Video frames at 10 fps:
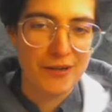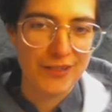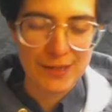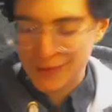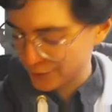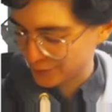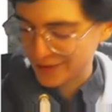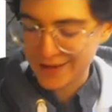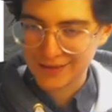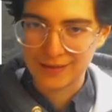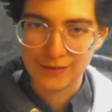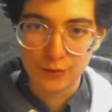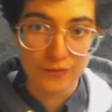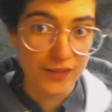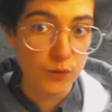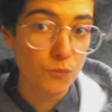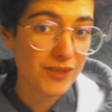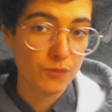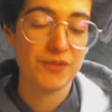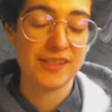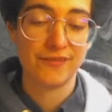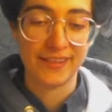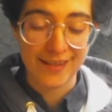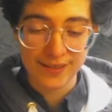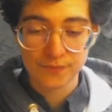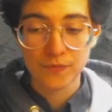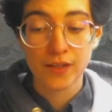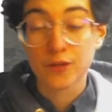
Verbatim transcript: avec les panneaux solaires qui devenaient de moins en moins efficaces,